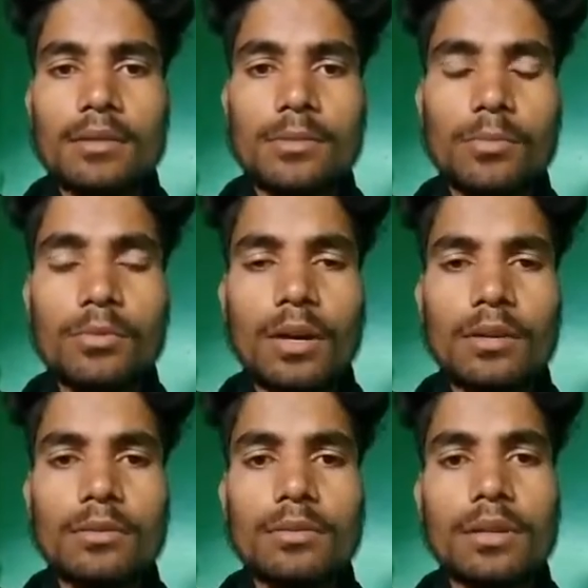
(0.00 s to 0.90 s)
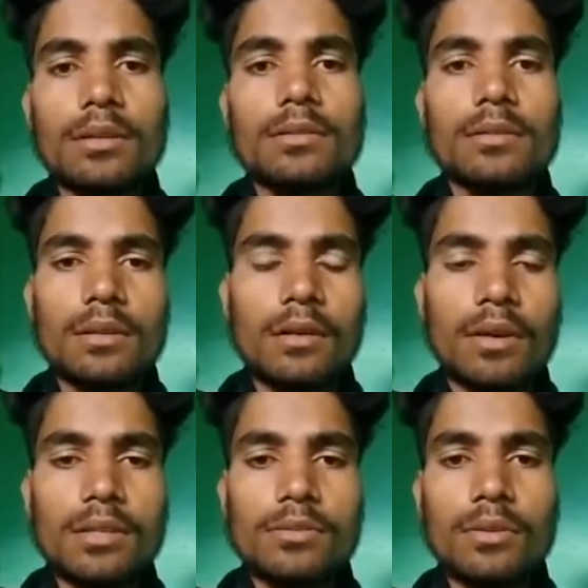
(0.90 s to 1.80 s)
जम्मू वालों के
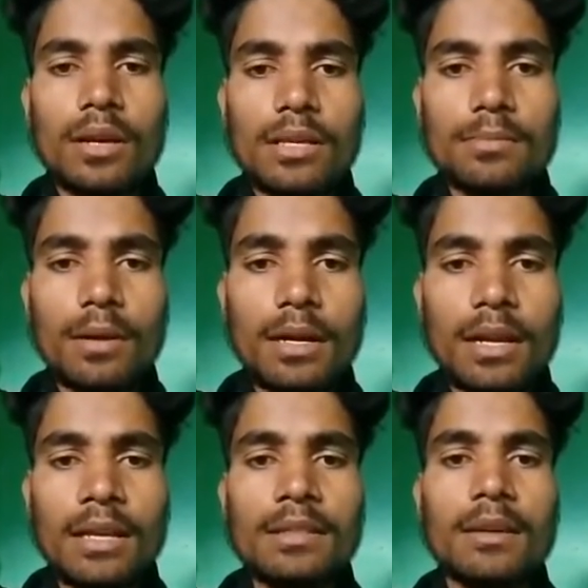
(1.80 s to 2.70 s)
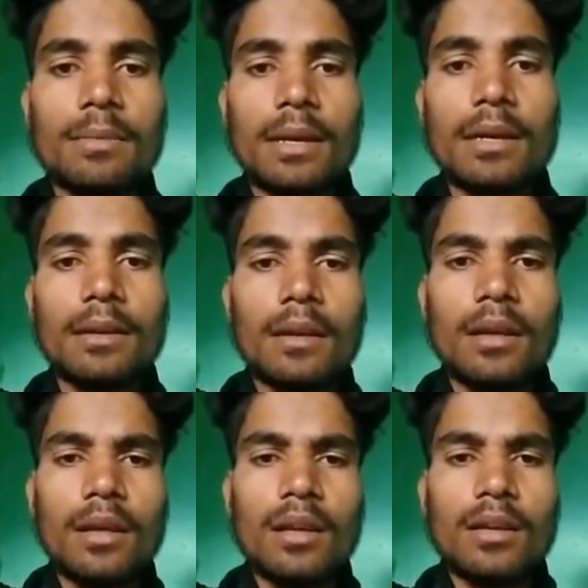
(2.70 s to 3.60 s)
आवाज़ जो है इस बार नहीं दबेगी
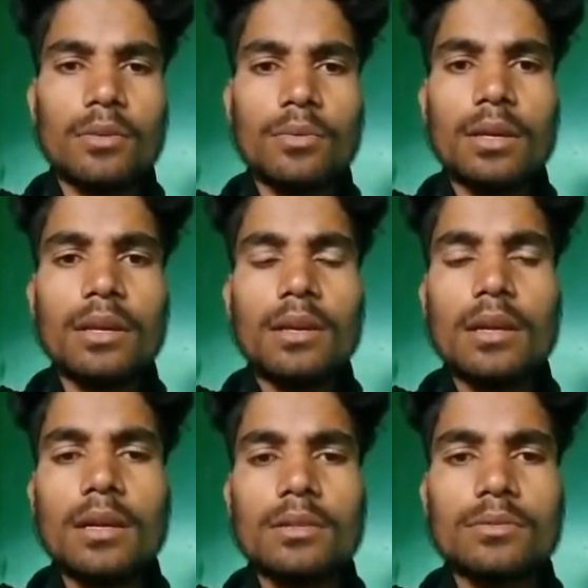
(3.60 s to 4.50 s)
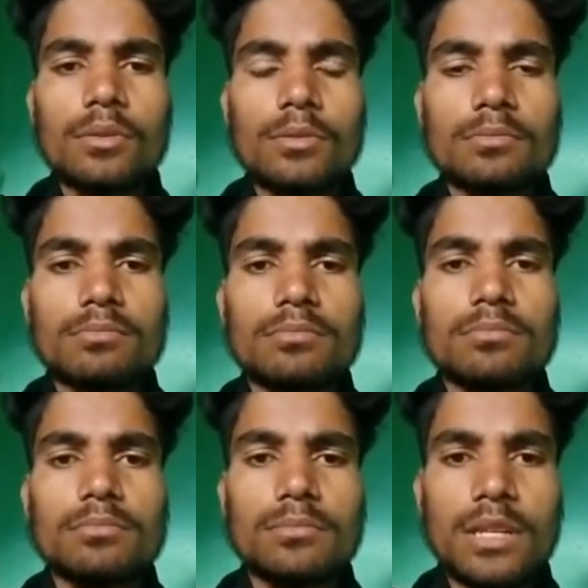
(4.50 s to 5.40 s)
क्योंकि जो
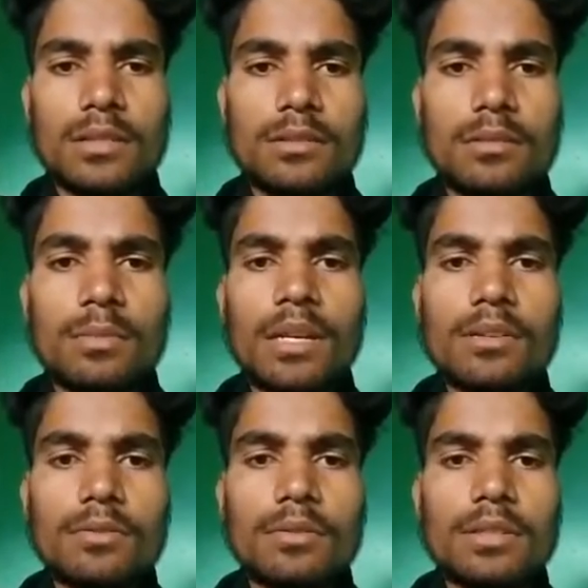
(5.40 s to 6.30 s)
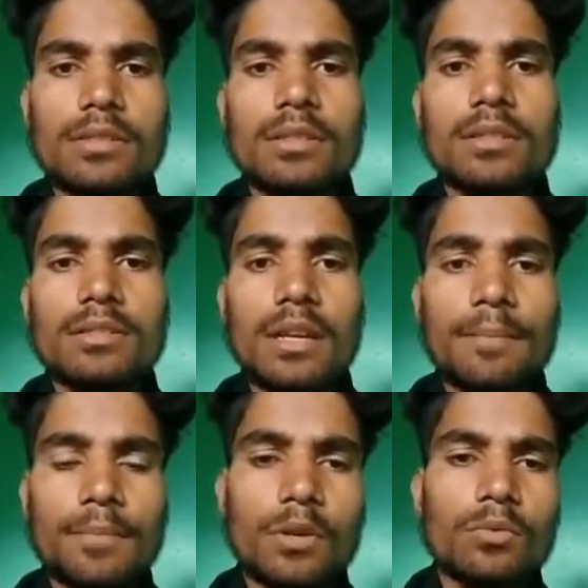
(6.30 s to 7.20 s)
कश्मीर यूनिवर्सिटी से
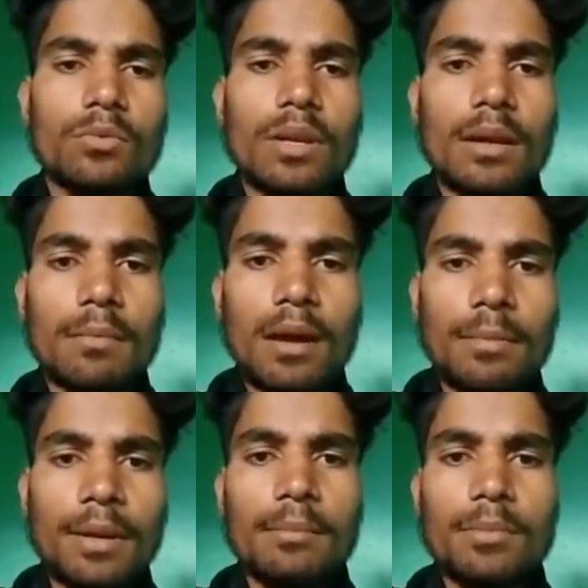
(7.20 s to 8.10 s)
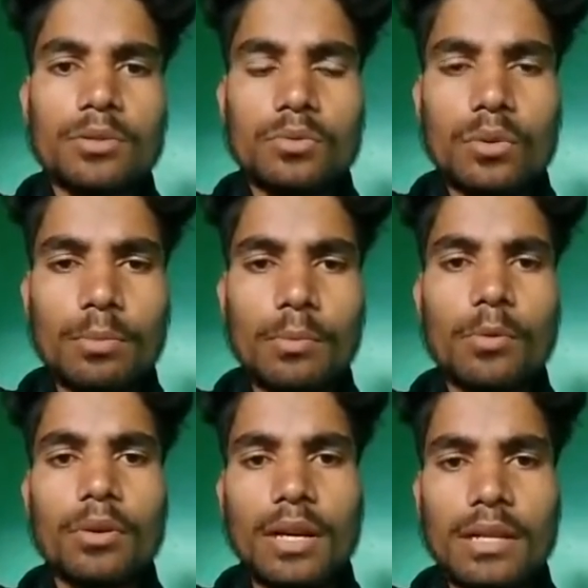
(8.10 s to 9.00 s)
उन्होंने अपने बच्चों को
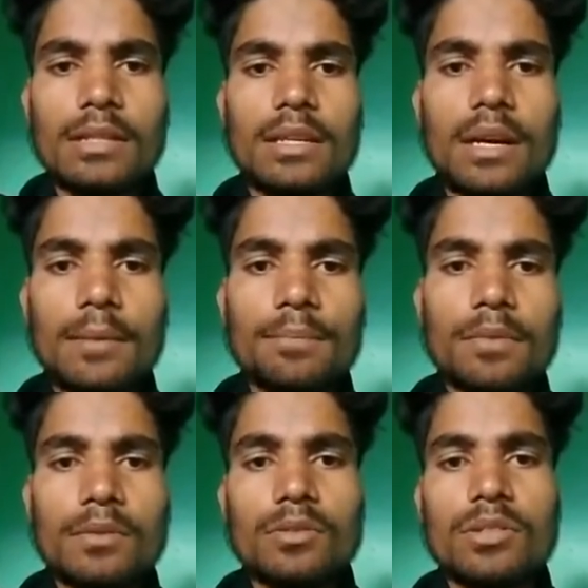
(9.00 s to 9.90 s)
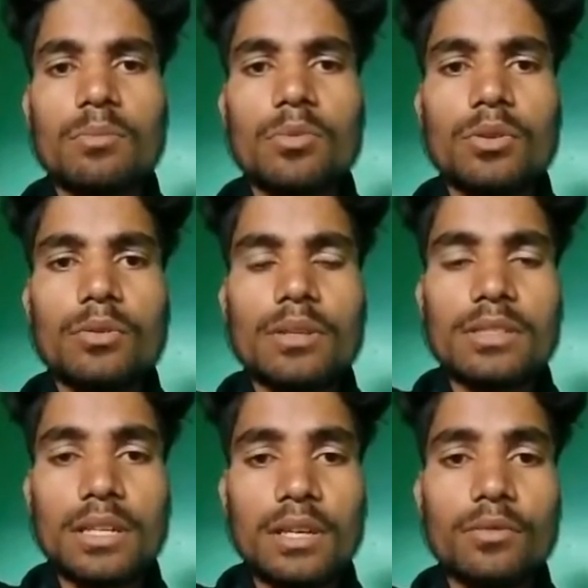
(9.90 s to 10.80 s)
प्रमोट कर दिया तो जम्मू
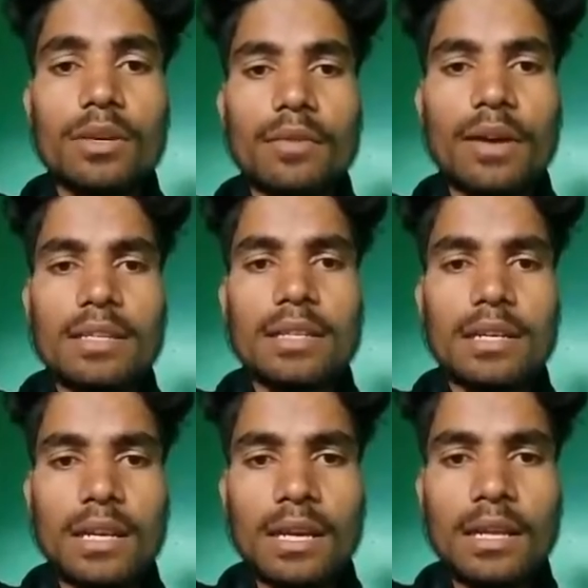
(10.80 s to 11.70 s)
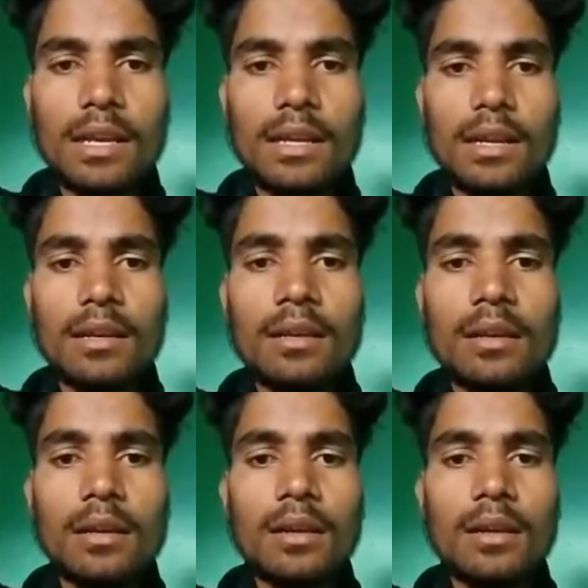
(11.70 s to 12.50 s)
यूनिवर्सिटी क्यों ये फैसला नहीं ले रही